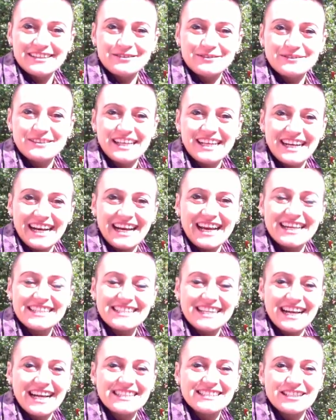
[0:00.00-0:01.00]
tutte le ragazze
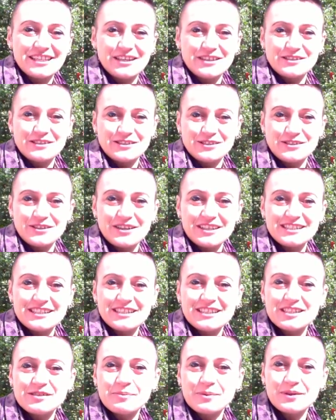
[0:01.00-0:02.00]
e ragazzi che si sono resi
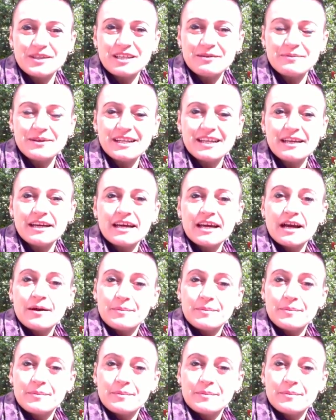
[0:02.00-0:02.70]
disponibili